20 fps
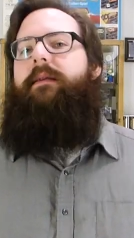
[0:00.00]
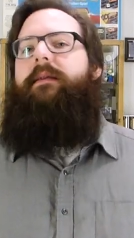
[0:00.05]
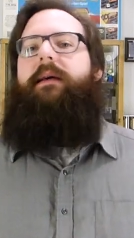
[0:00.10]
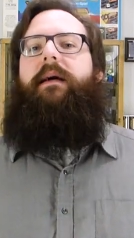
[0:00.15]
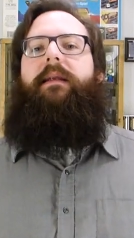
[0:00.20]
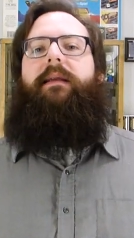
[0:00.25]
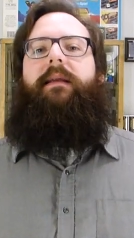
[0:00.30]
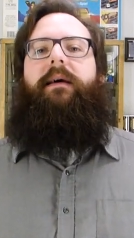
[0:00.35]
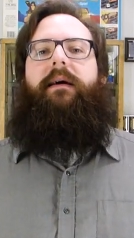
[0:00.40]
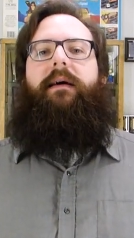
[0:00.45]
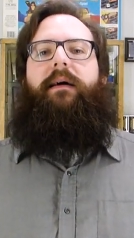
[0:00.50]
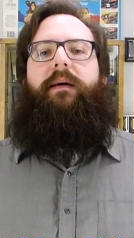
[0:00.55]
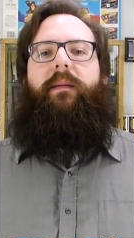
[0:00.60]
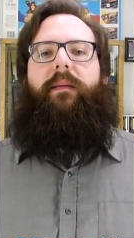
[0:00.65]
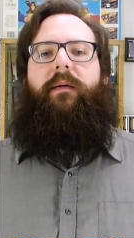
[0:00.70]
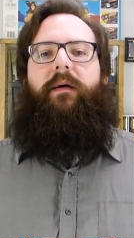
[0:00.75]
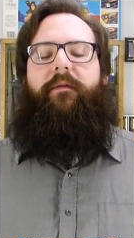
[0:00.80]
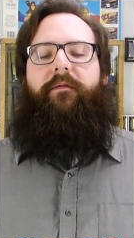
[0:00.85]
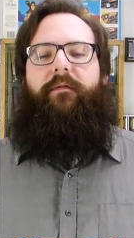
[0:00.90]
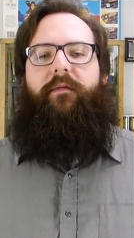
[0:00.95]
denn
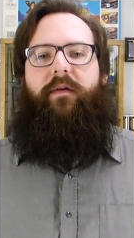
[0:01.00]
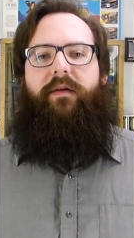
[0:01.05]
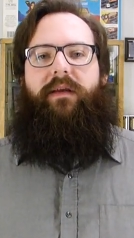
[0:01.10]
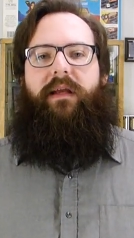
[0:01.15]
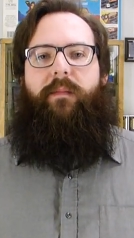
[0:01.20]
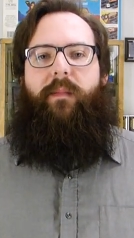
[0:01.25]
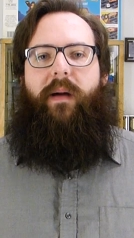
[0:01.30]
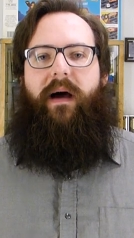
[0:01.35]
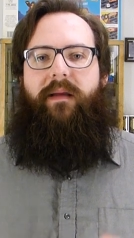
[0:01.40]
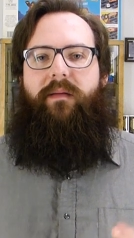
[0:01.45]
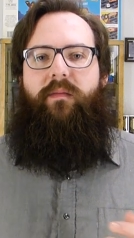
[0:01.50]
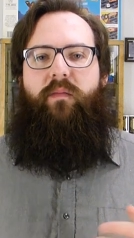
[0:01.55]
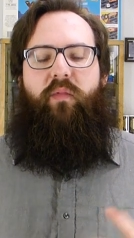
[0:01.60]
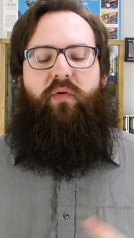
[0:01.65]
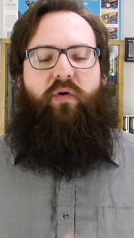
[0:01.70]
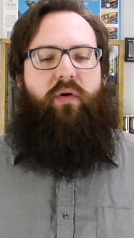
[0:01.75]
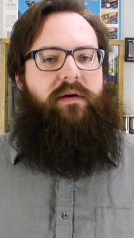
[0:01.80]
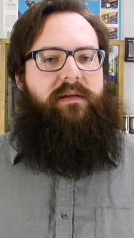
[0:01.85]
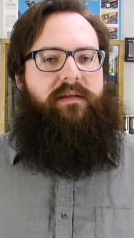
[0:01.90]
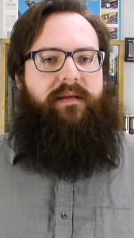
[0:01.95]
äh, von dem
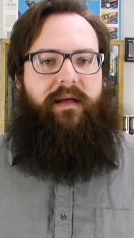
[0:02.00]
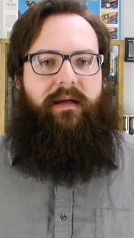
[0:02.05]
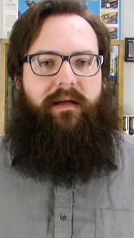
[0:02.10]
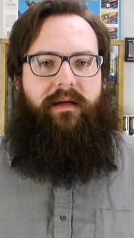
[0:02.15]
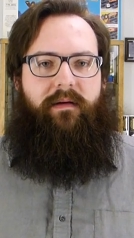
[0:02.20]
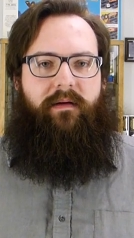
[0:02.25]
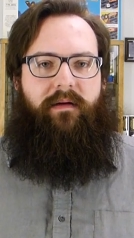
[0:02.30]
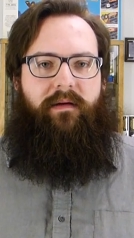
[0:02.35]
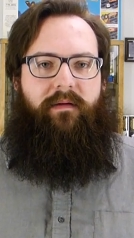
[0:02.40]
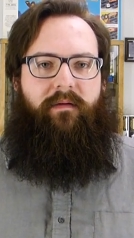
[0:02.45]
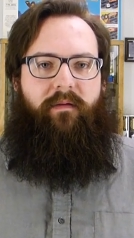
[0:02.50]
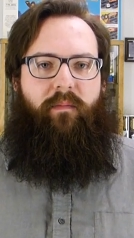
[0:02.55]
Unboxing